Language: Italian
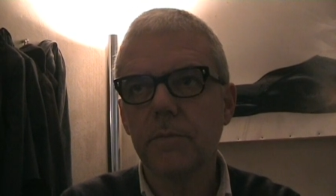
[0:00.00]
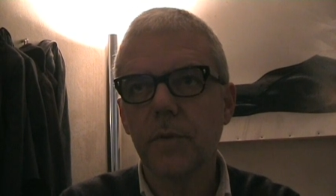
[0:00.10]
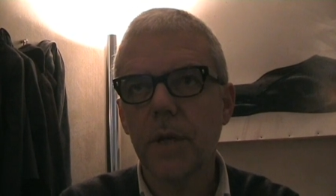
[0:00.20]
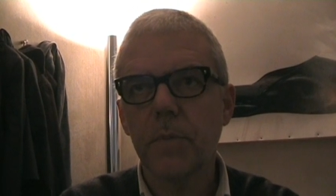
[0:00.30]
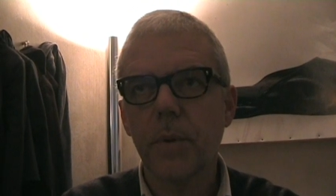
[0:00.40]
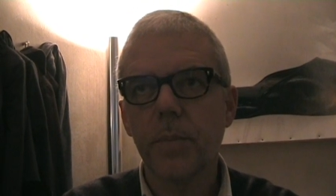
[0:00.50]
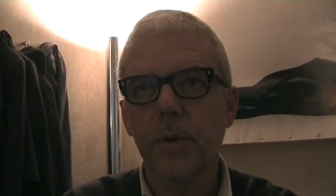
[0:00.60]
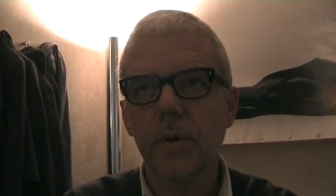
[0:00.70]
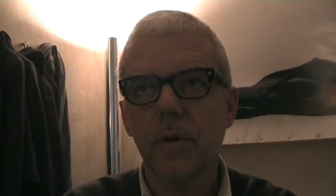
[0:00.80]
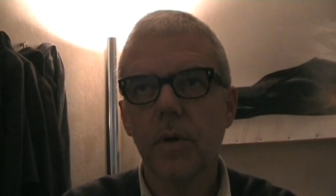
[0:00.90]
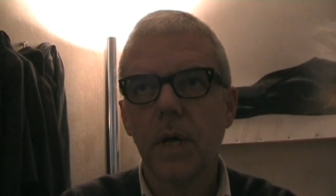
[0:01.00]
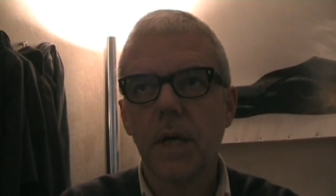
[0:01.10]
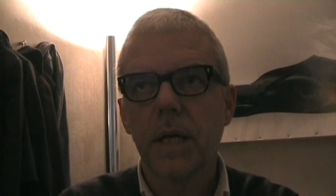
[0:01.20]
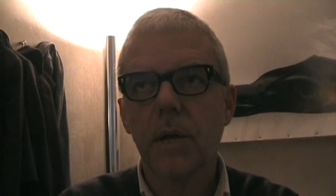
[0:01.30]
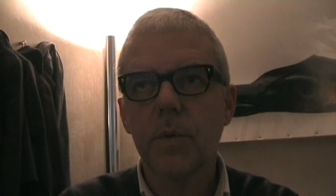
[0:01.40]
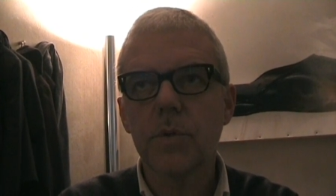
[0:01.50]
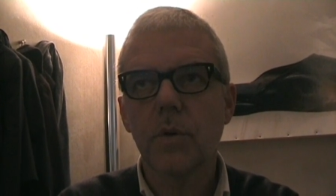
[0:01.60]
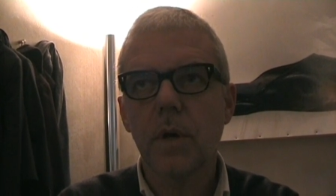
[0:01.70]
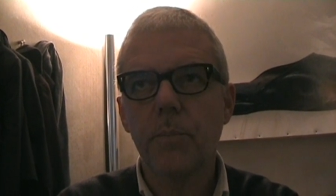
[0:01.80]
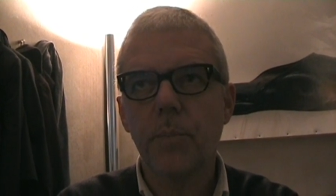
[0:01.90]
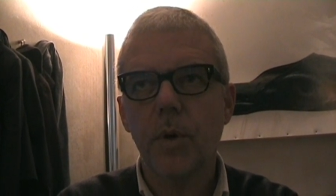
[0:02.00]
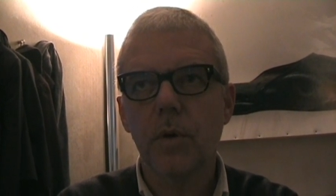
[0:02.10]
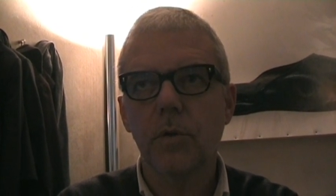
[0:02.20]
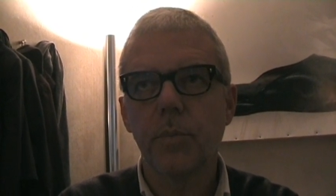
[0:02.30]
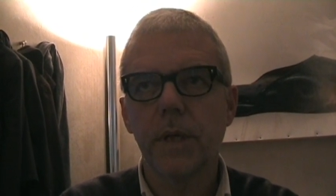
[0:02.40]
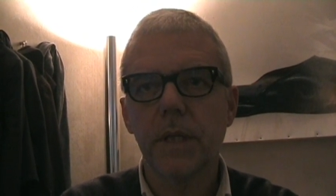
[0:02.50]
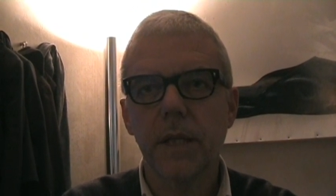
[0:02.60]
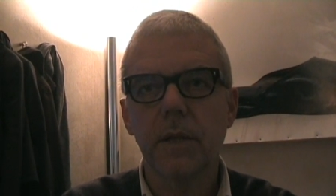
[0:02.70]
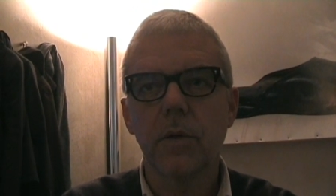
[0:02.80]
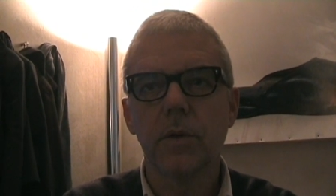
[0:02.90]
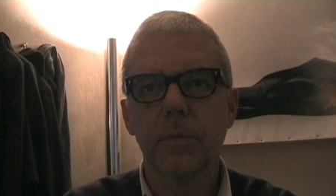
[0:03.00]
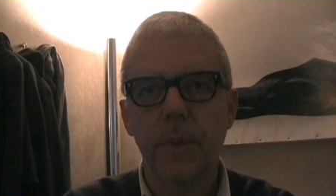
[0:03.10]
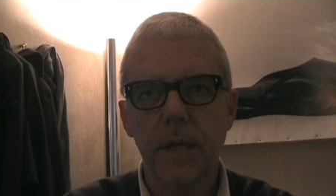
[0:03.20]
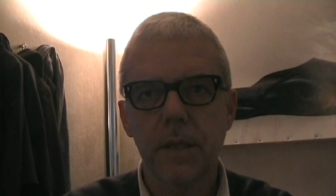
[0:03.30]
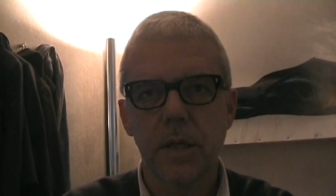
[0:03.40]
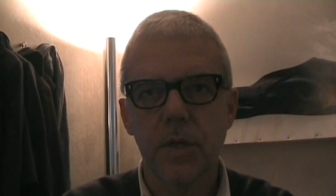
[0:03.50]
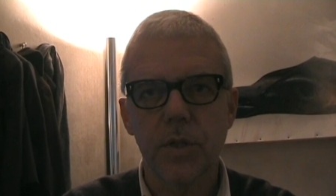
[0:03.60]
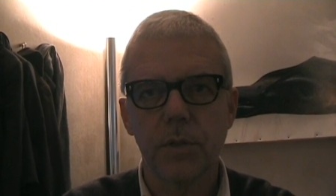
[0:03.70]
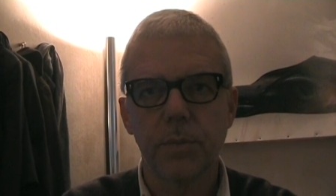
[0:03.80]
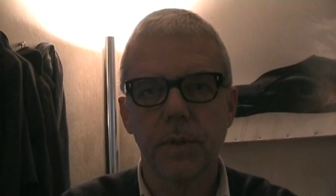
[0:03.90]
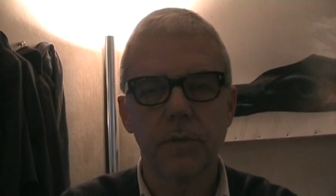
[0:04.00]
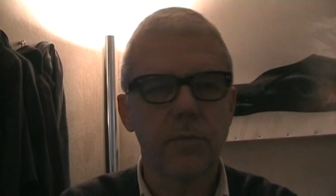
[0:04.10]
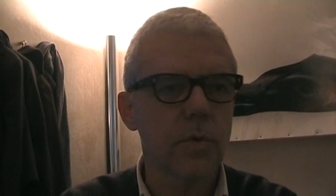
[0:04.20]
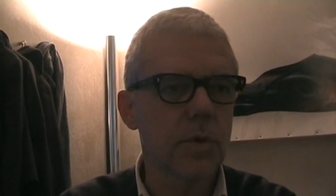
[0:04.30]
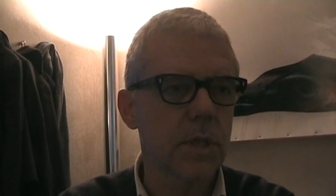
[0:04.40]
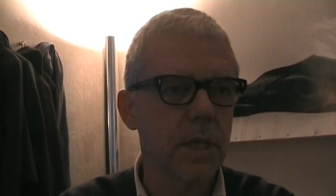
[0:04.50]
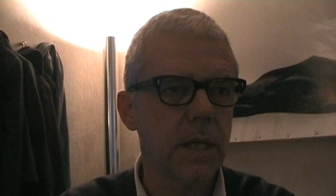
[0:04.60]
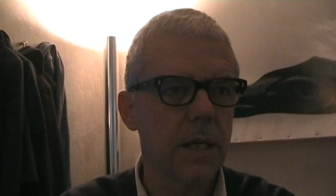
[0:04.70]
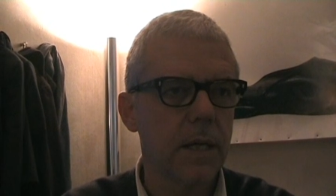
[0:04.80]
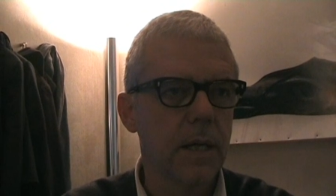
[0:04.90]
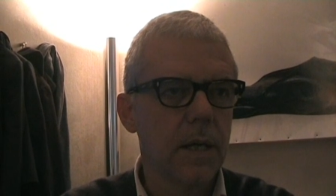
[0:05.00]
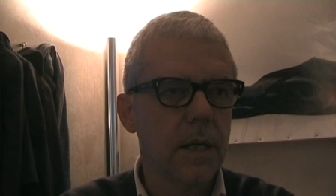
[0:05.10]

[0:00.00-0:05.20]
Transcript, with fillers: vorrei proprio che questo rapporto paritetico di partnership fosse...